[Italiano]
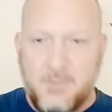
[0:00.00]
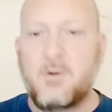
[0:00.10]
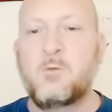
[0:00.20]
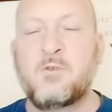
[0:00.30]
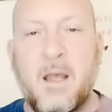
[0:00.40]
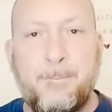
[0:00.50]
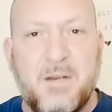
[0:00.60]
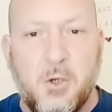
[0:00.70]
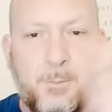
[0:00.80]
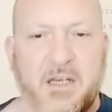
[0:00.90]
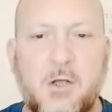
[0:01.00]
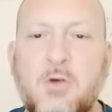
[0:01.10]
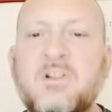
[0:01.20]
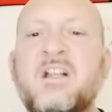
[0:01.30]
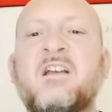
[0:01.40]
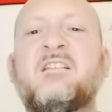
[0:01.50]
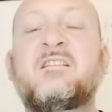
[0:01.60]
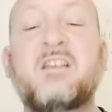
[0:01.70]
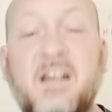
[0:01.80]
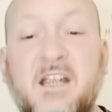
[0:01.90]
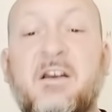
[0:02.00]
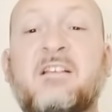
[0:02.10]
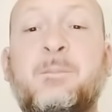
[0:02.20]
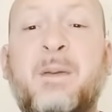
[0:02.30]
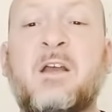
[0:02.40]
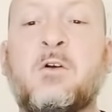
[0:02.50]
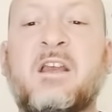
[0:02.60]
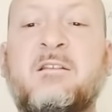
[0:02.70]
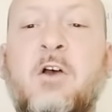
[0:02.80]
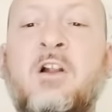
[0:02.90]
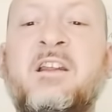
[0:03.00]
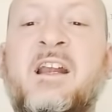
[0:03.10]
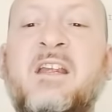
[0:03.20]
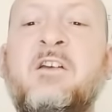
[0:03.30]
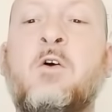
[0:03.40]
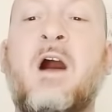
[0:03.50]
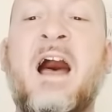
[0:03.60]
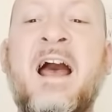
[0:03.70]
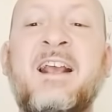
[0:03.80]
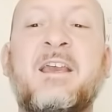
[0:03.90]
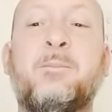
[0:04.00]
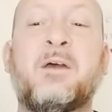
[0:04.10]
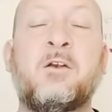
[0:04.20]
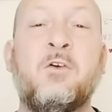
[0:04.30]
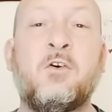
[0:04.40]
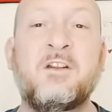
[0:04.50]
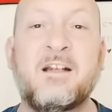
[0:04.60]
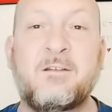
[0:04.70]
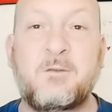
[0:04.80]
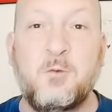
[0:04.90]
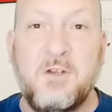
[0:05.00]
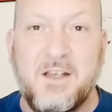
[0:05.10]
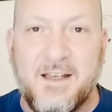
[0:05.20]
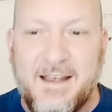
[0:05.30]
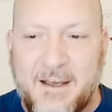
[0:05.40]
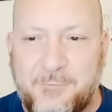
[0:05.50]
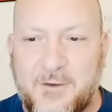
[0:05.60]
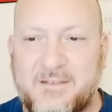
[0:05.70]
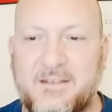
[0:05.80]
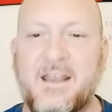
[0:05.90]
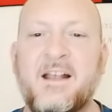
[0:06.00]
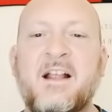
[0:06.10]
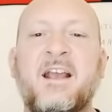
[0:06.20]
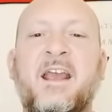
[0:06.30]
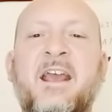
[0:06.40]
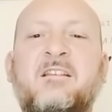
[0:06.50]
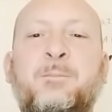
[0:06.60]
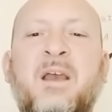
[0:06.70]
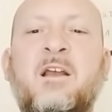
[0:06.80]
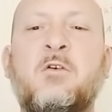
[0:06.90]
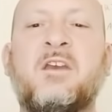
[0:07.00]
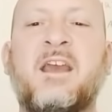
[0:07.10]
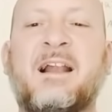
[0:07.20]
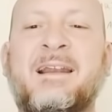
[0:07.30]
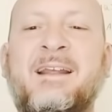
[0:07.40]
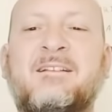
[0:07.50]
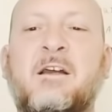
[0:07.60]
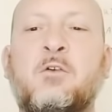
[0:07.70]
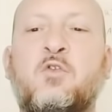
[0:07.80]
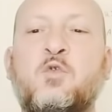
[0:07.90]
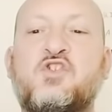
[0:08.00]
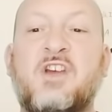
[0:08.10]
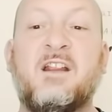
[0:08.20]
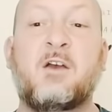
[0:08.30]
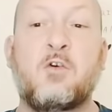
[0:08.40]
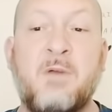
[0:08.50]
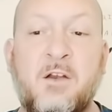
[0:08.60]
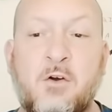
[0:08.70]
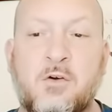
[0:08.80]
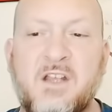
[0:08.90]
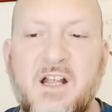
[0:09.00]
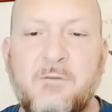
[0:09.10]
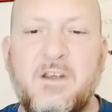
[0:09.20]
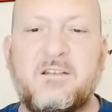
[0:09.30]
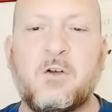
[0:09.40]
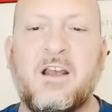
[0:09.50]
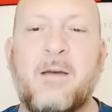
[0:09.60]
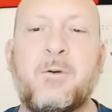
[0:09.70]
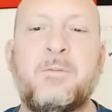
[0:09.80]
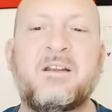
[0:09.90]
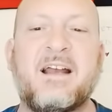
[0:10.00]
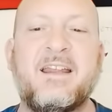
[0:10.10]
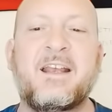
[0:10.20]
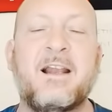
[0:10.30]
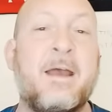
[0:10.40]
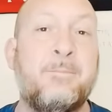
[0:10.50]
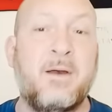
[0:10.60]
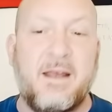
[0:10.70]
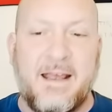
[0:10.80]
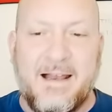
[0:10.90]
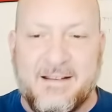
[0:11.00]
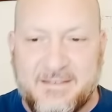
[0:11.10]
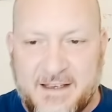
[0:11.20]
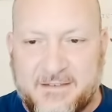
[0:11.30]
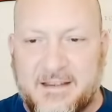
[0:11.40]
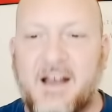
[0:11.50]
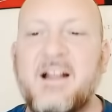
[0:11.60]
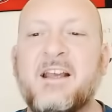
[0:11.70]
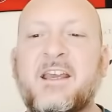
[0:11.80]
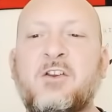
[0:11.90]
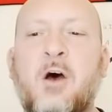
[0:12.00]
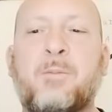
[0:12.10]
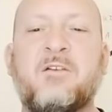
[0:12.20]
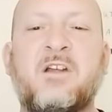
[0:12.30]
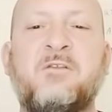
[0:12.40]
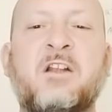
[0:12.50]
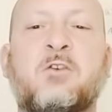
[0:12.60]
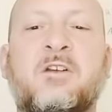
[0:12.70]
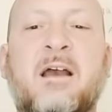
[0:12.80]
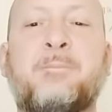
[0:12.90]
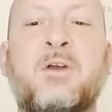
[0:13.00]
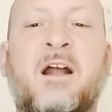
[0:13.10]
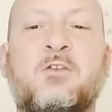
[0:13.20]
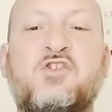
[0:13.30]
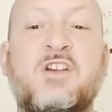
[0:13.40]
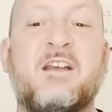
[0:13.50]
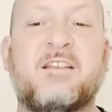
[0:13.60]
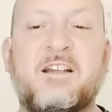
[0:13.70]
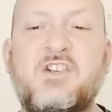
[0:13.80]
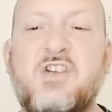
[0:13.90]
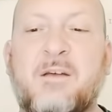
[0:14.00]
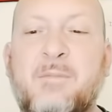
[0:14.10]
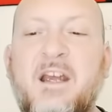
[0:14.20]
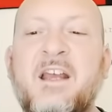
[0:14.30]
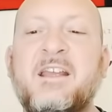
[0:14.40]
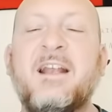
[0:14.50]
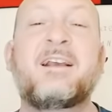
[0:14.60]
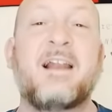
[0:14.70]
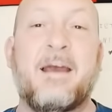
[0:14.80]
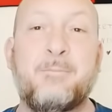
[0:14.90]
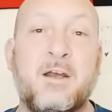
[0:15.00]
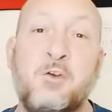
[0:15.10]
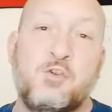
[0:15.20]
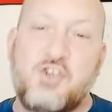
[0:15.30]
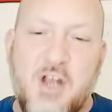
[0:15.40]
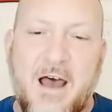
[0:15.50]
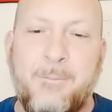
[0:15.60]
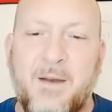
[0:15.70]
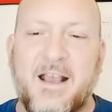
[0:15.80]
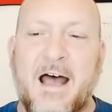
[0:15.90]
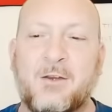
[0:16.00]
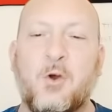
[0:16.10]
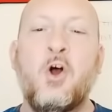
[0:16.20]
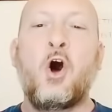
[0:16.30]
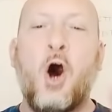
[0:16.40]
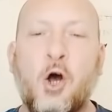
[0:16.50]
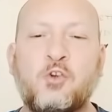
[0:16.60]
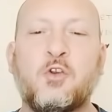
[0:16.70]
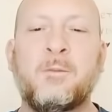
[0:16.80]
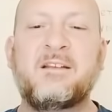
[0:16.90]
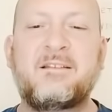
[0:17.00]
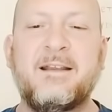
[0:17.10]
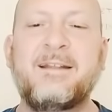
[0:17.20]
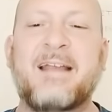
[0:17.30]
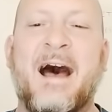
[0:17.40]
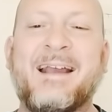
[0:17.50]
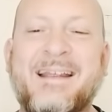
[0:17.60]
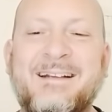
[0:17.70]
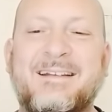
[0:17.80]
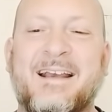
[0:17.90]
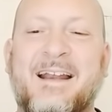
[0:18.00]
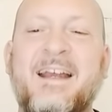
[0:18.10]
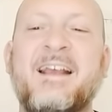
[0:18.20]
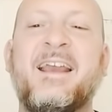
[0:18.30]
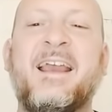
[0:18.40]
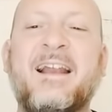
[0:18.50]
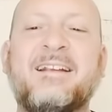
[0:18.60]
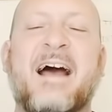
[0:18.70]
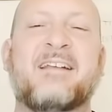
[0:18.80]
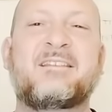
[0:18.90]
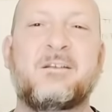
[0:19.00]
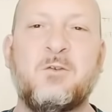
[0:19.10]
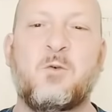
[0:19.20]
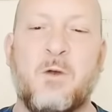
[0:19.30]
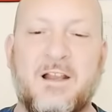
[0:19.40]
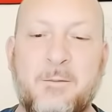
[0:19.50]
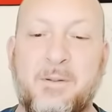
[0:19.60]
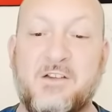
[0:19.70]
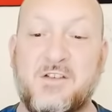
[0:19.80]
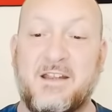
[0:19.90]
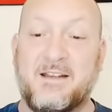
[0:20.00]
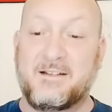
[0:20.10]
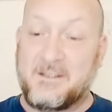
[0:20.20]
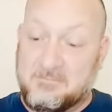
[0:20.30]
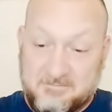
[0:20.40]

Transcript: un Pio Pio, scrive spero che i soldi arrivino anche per noi del Suning FC e spero che all'Inter succeda come a noi, visto che la proprietà dei club è la stessa, che dopo aver vinto il campionato cinese a dicembre il club non ci ha pagato 8 mensilità intere e le tasse su quelle precedenti.